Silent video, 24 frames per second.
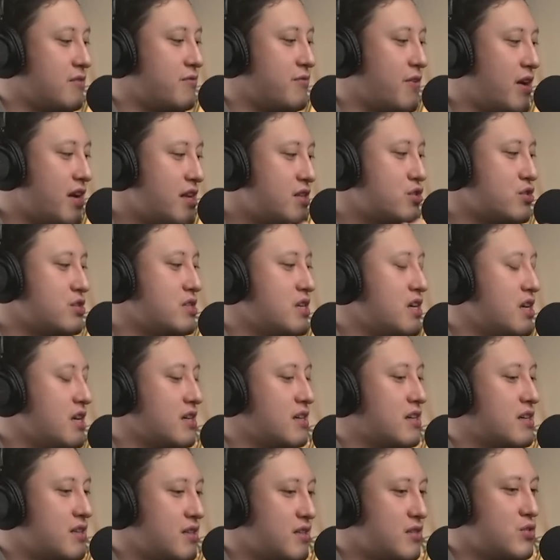反正就是
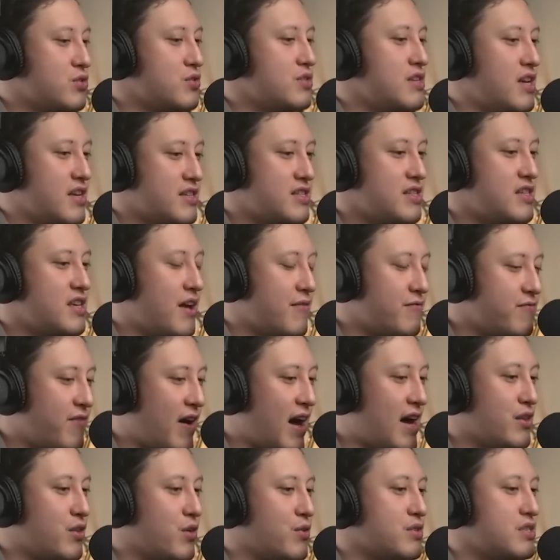就是也是研
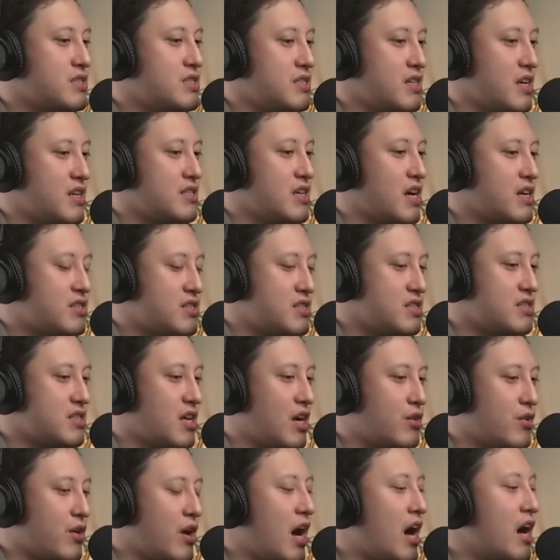发东西，也是要制
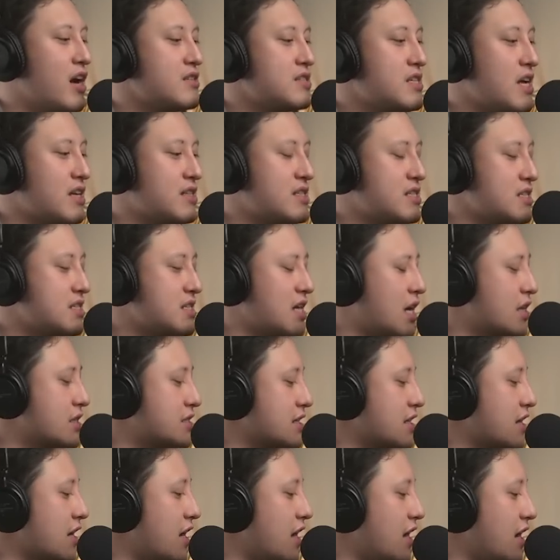造东西，好像是要制造这
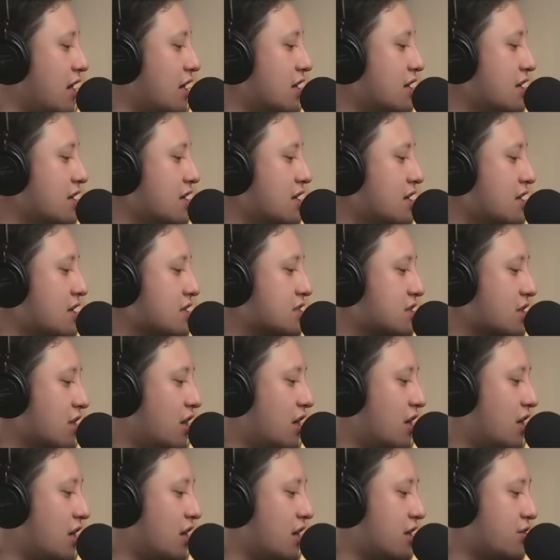个这
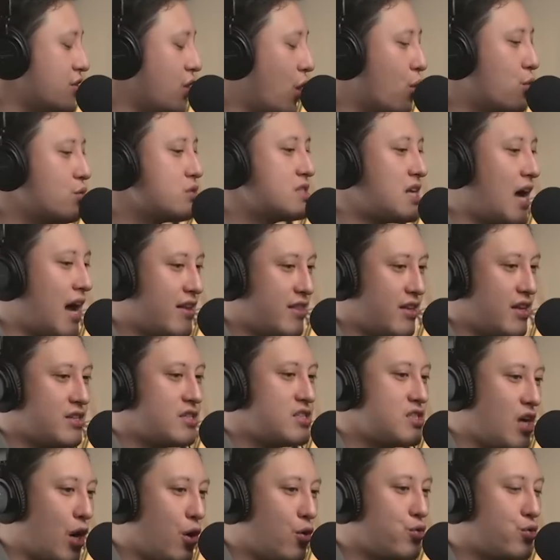个农场的
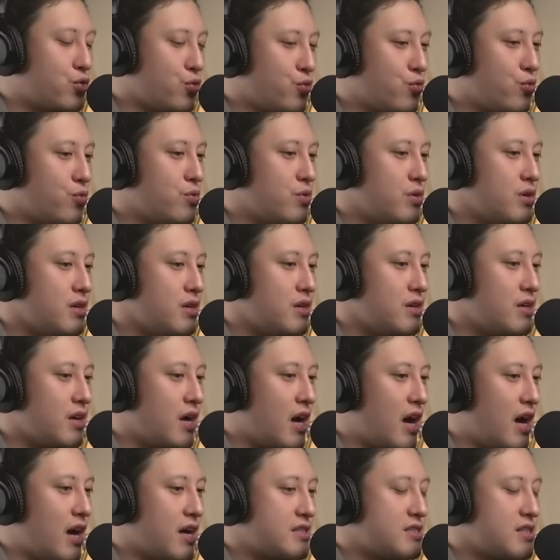消毒。
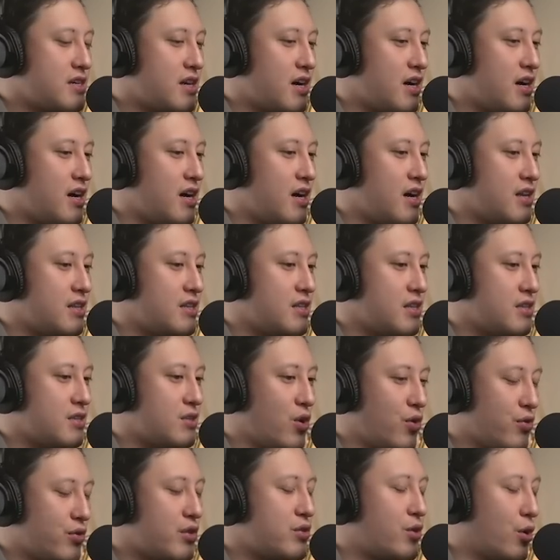啊，这个
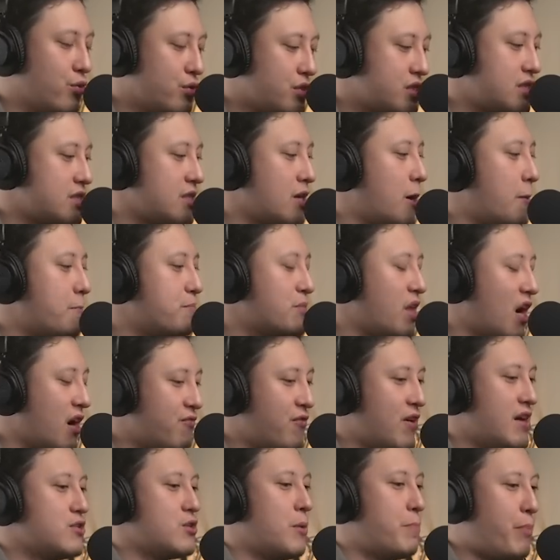用的东西哦，然后
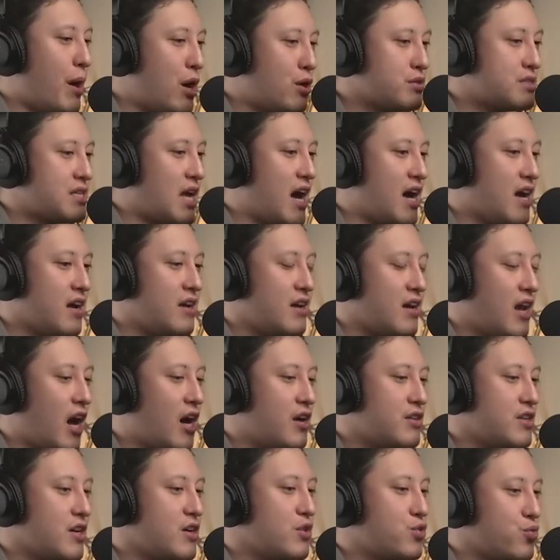反正就爆炸，然
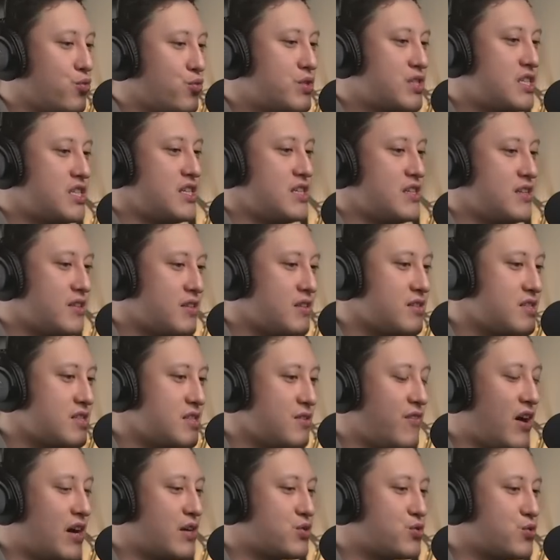后的毒气释
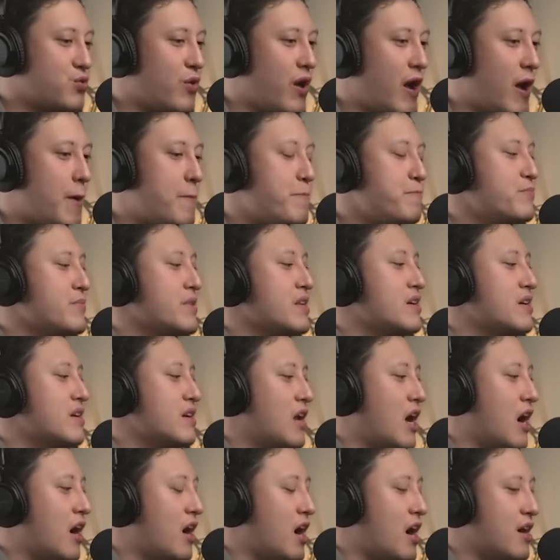放出来，
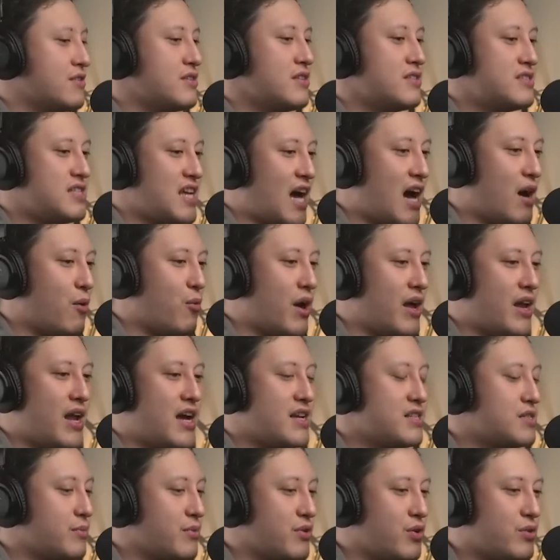然后好像是甲烷还
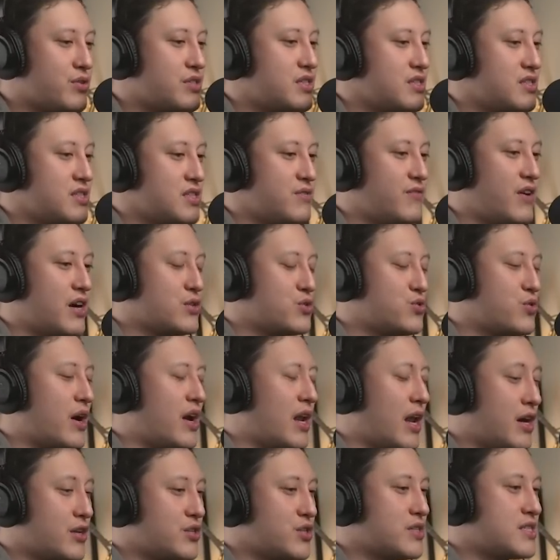是什么东西释放出来，
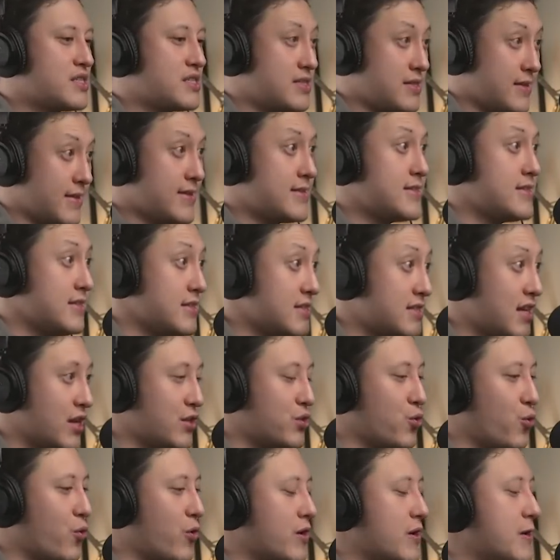然后就死了四千
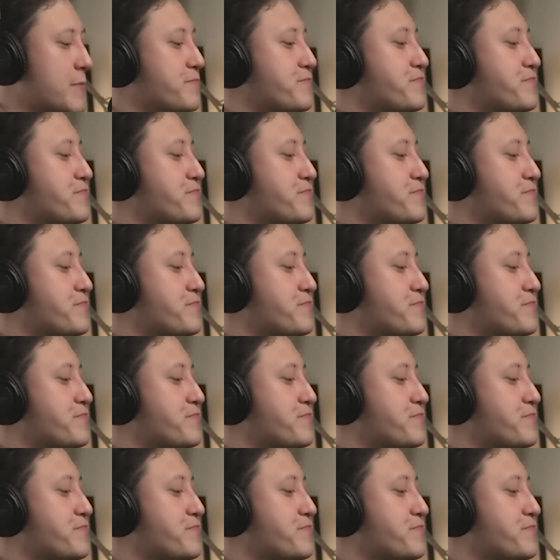多人。